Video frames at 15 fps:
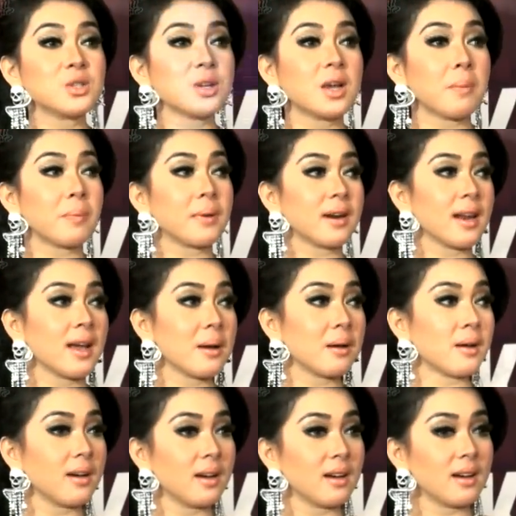juga pernah
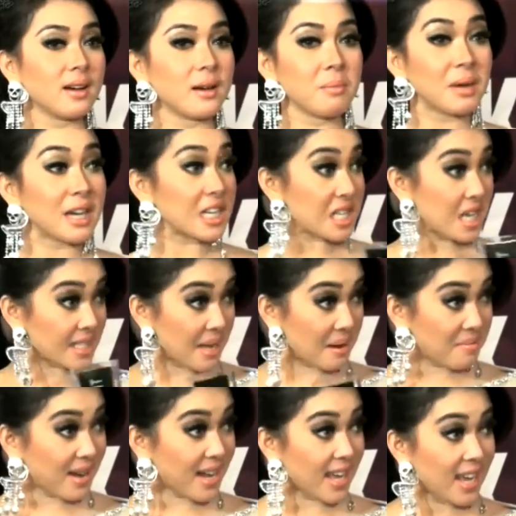uh, bekerja
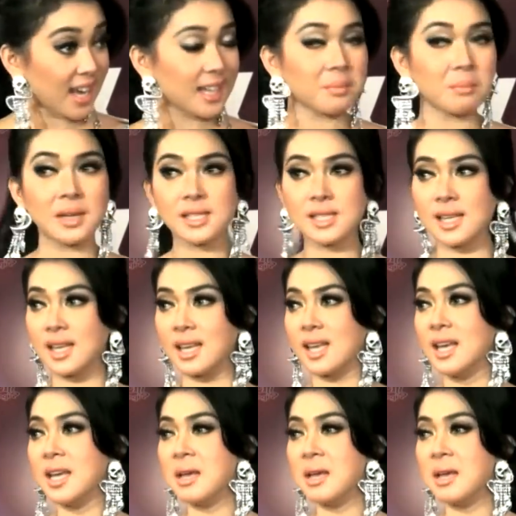sama ya, masih